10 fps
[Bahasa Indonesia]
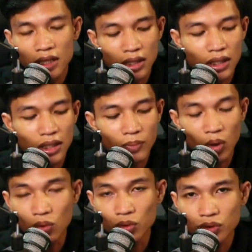uh,
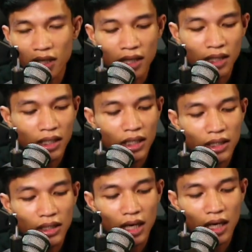produknya
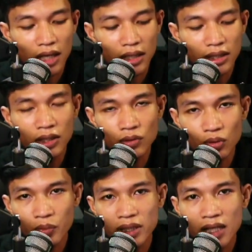dan ini
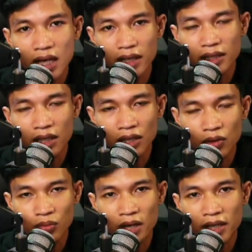untuk penilaiannya
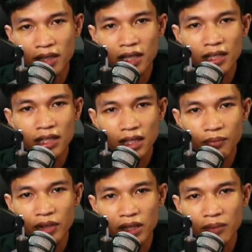lumayan ya
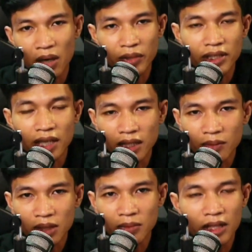5 bintang
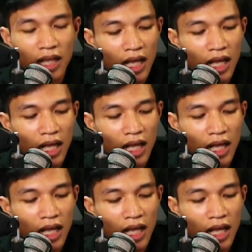teman-teman.